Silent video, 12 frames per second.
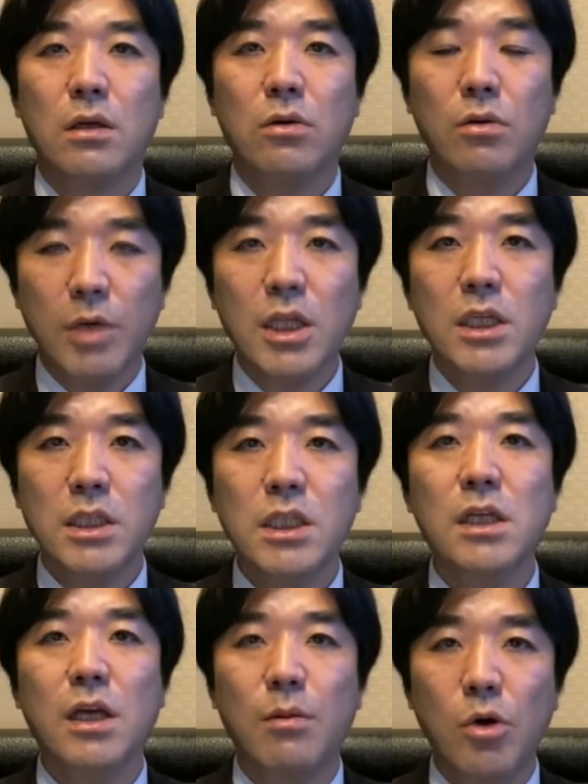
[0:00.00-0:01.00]
これまた維
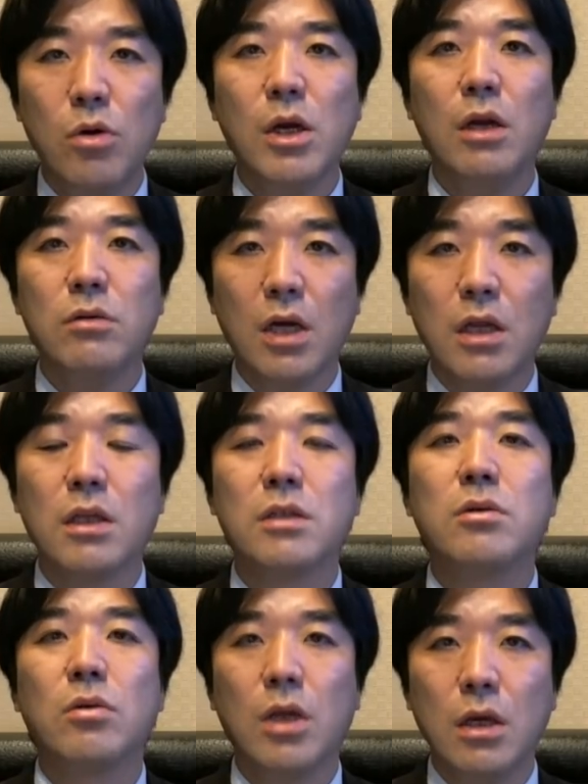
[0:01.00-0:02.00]
新が儲かるからで
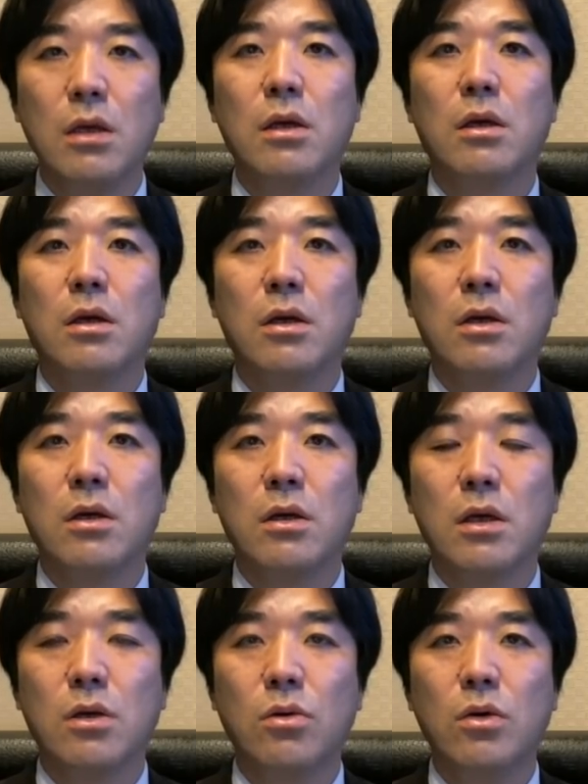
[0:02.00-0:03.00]
すよね。
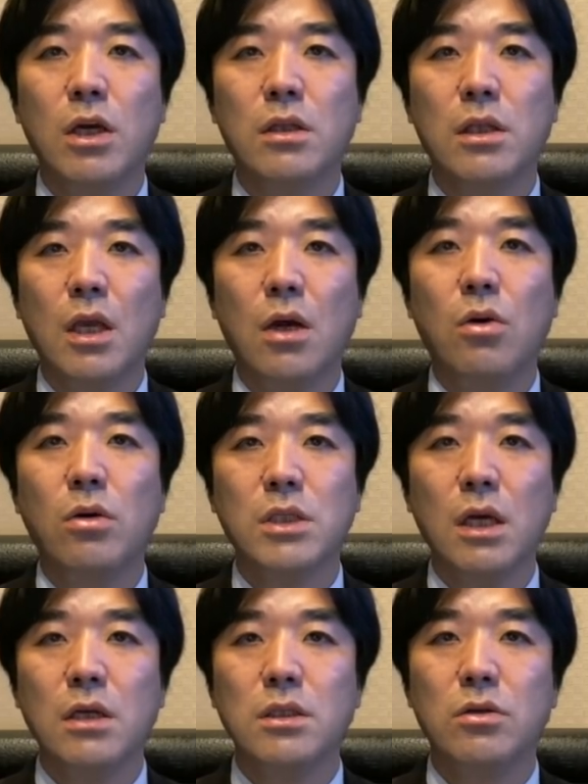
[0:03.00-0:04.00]
こうやって大
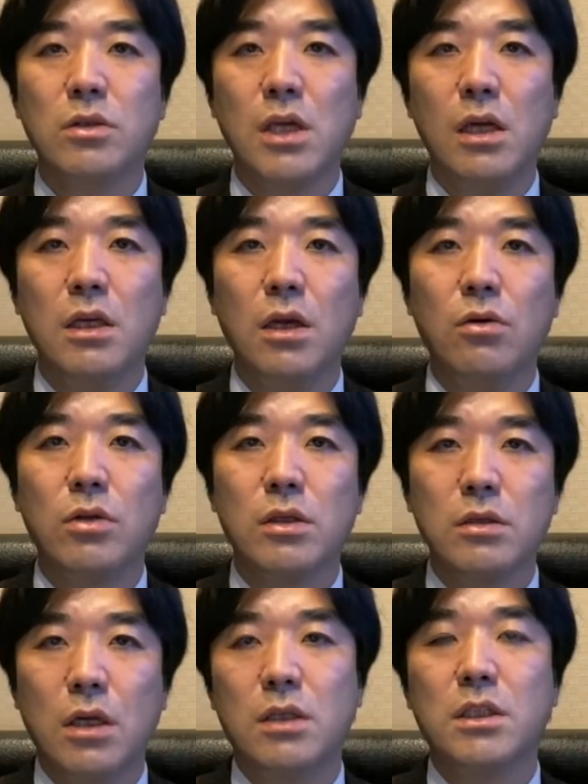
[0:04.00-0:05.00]
阪市の財源をで
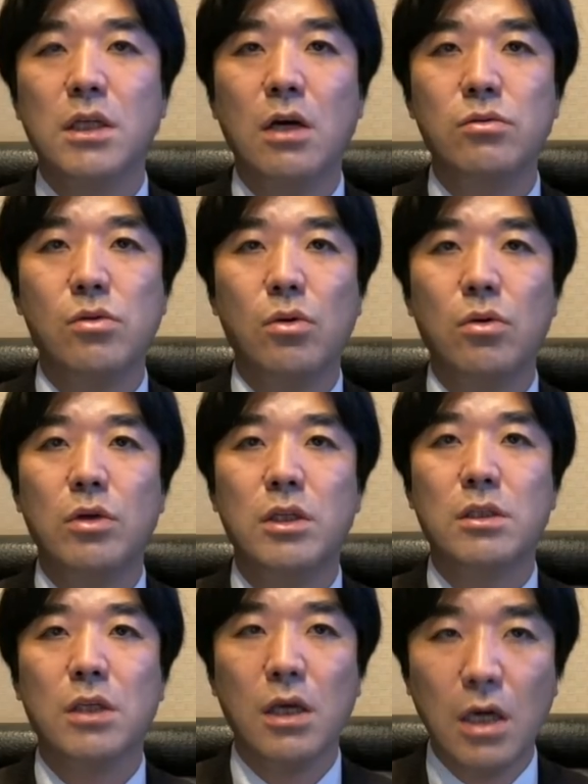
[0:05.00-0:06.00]
すね、違うところ
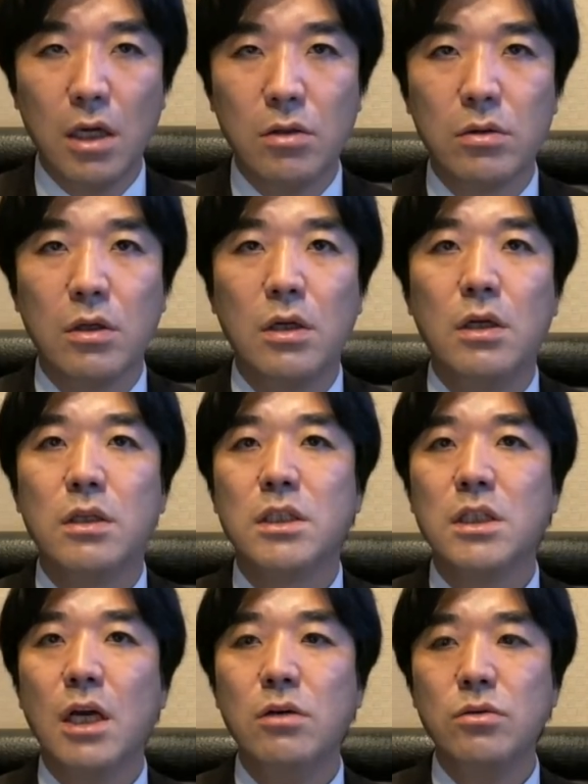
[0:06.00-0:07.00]
に付け替え
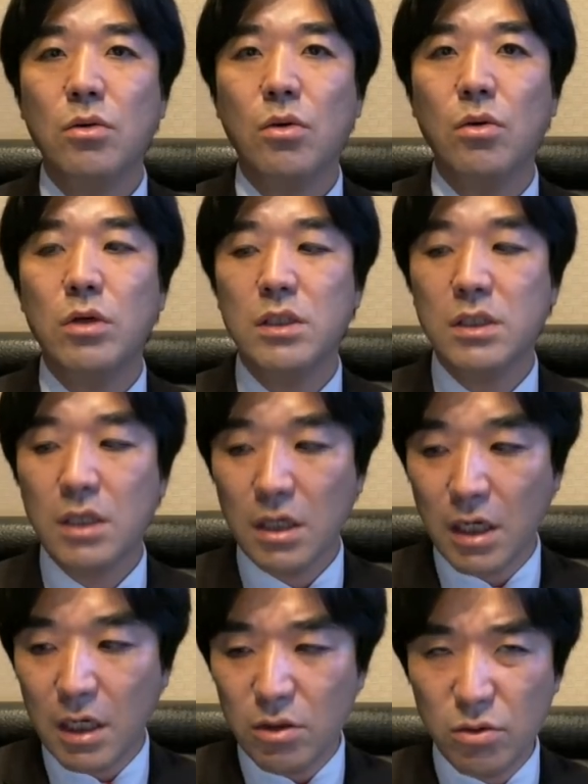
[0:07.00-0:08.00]

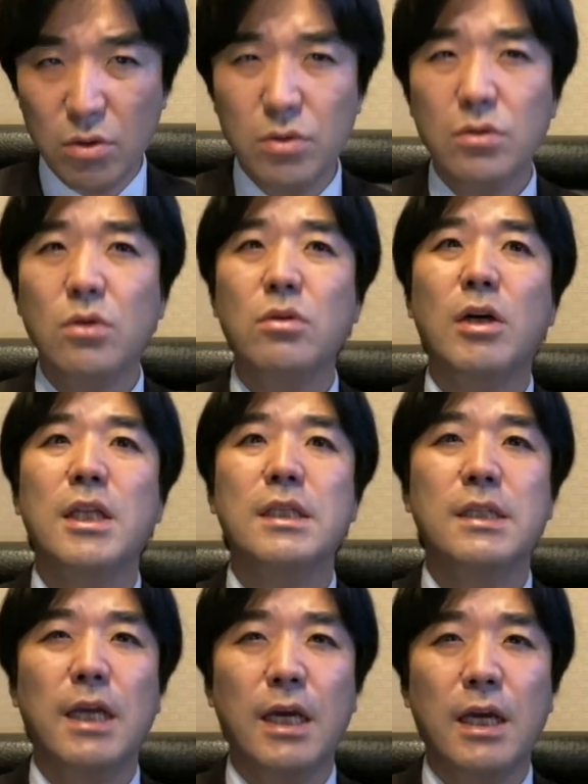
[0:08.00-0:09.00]
るということがで
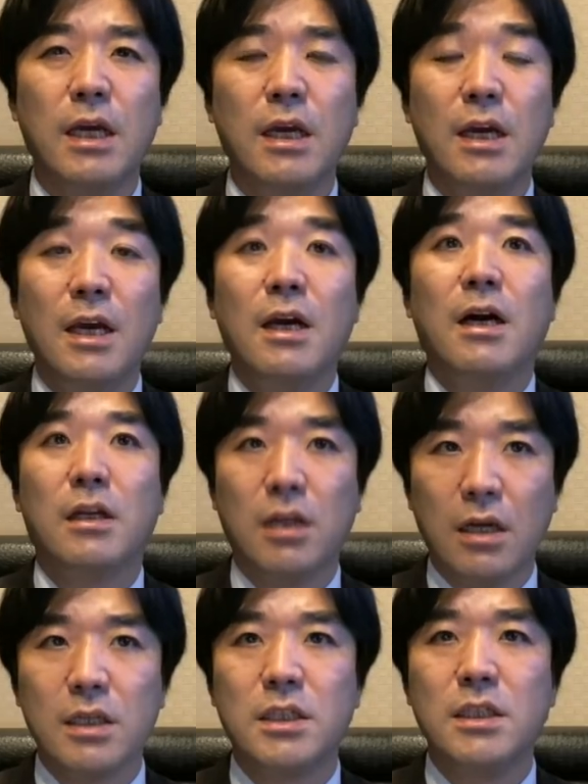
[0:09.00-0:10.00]
すね、
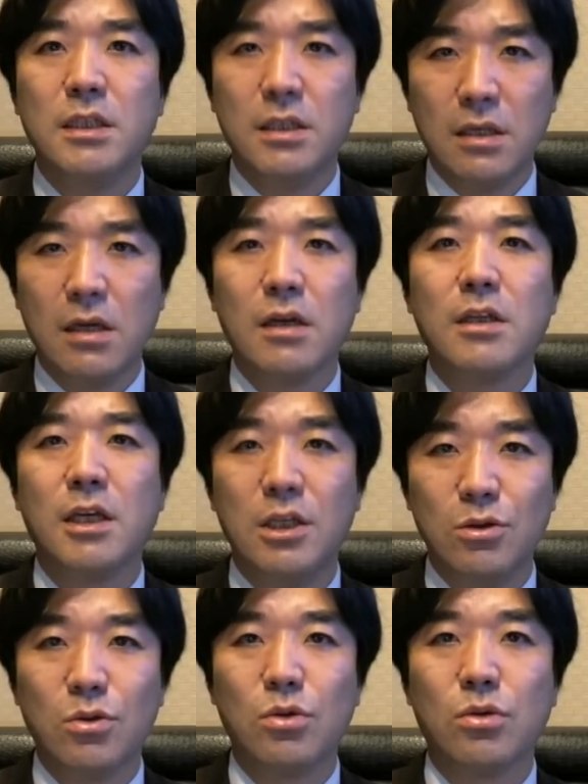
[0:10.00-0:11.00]
新しい利権ができ
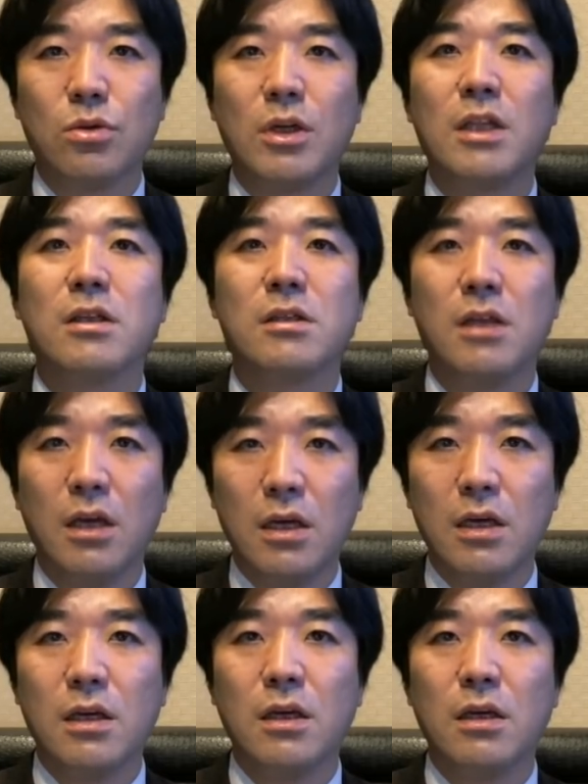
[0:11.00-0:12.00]
るということなんです
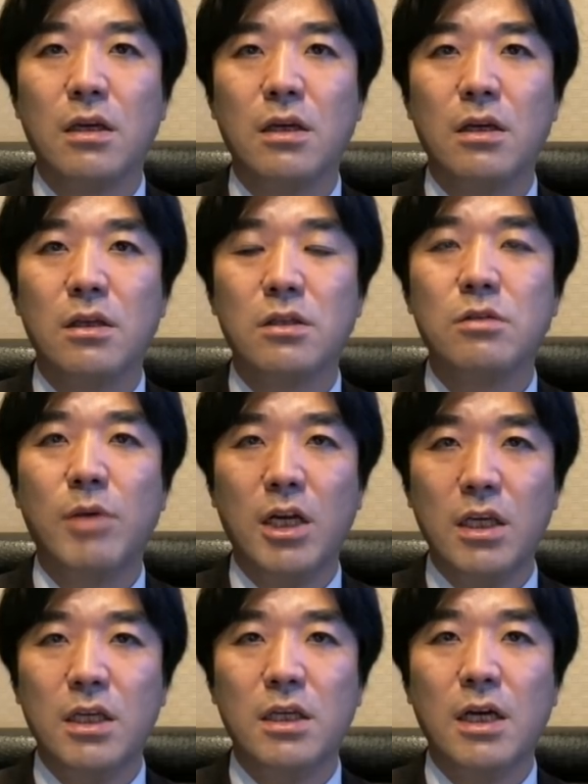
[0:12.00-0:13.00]
ね。つま
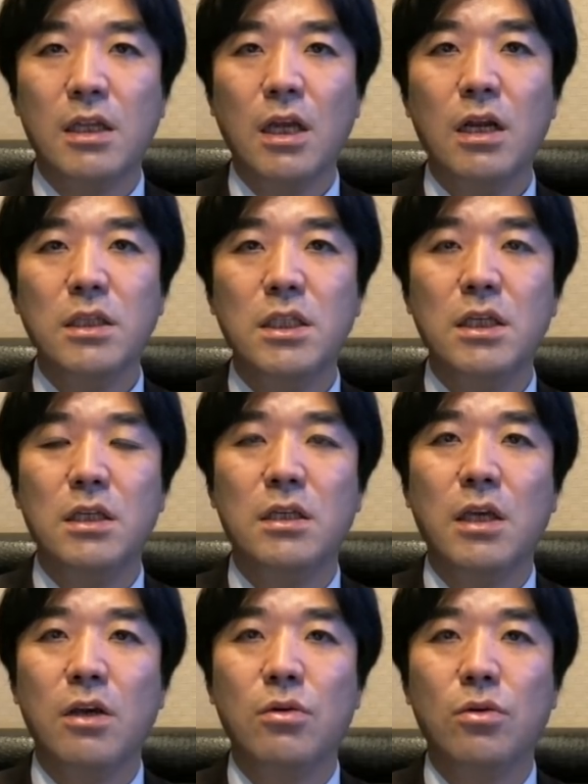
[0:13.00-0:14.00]
り新しい
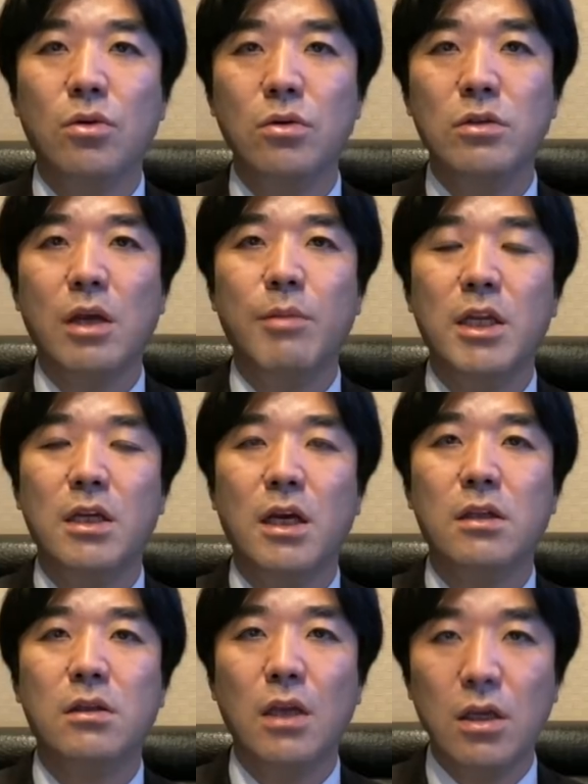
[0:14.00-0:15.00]
利権を取るために
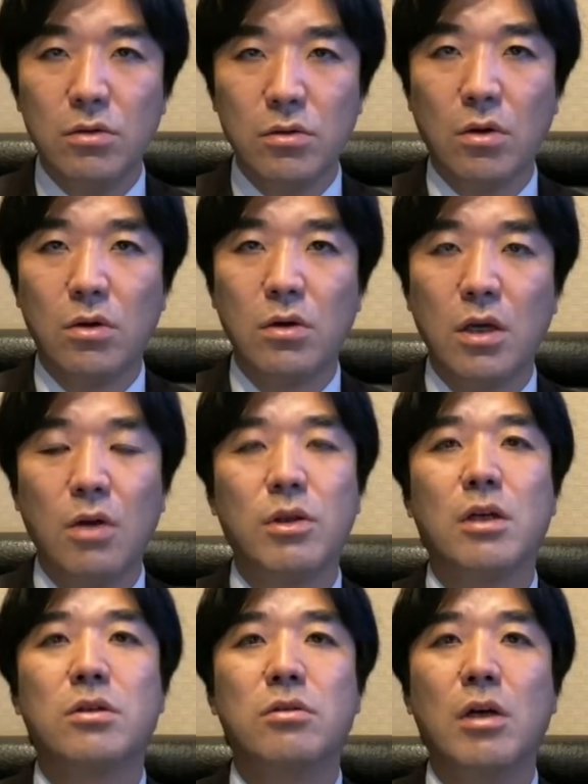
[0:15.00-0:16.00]
やっていると
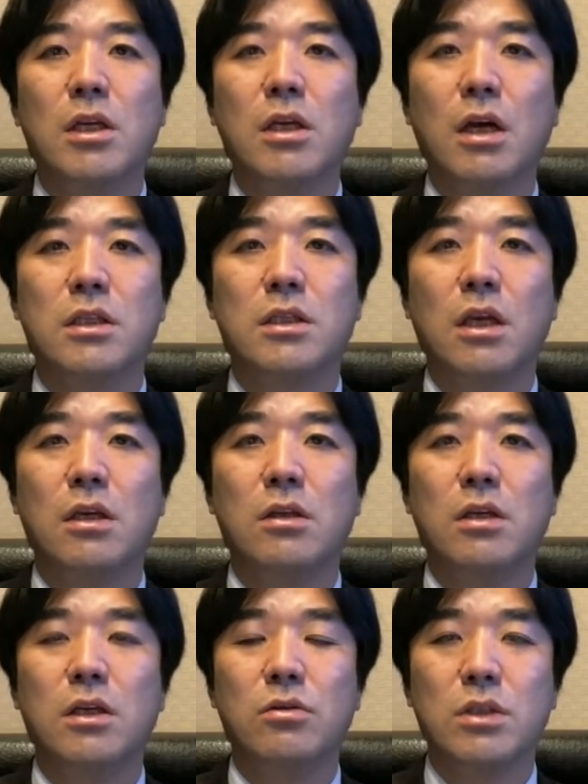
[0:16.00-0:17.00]
私は理解して
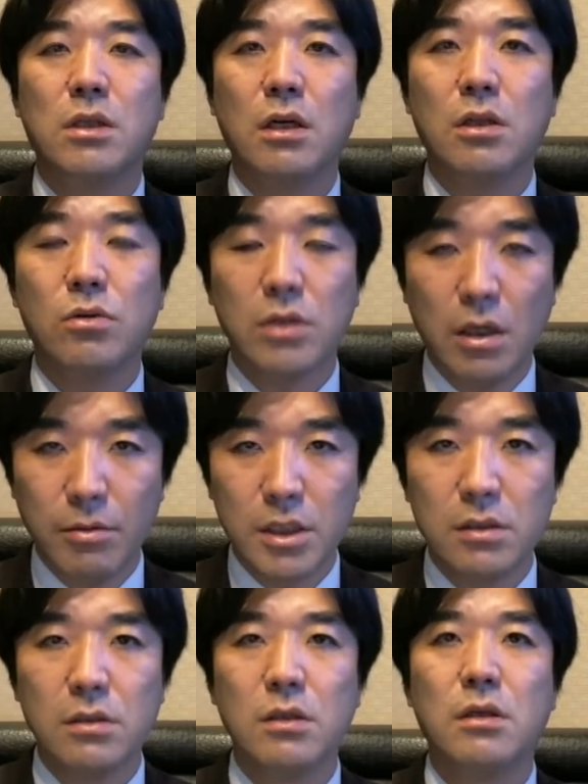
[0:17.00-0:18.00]
いる次第でございま
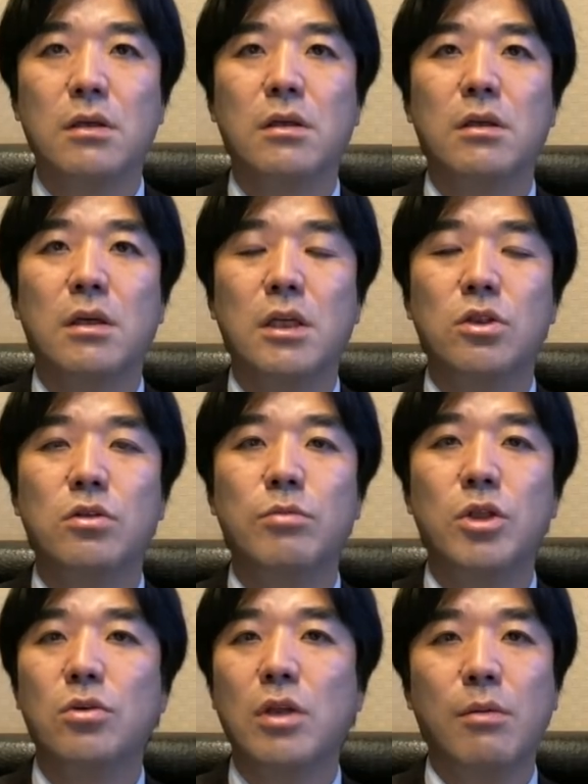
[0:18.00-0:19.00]
す。住
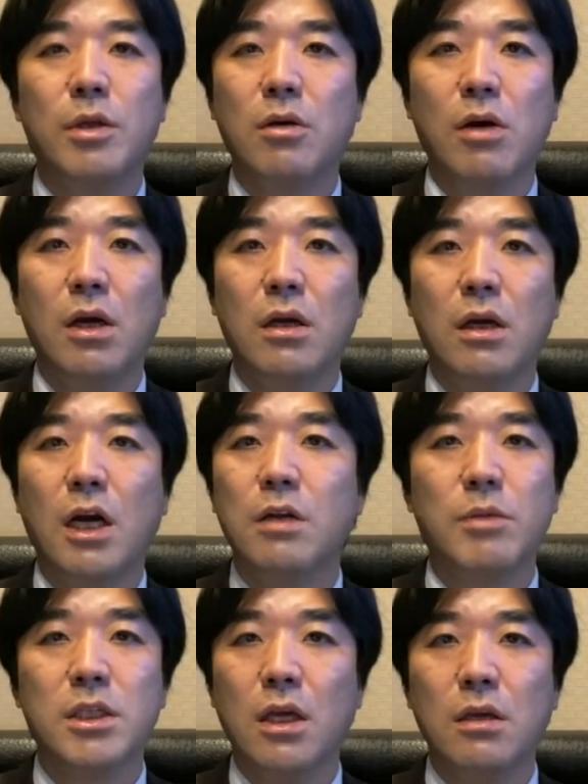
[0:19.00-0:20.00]
民のためではあ
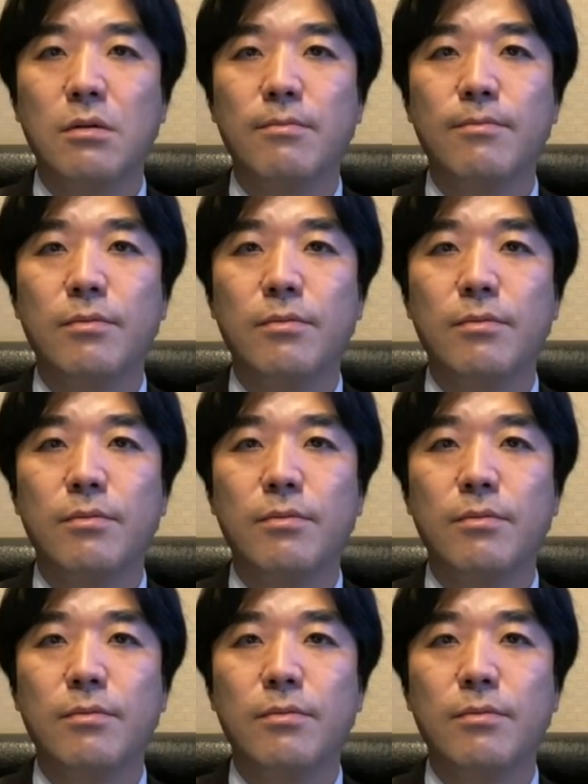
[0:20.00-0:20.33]
りません。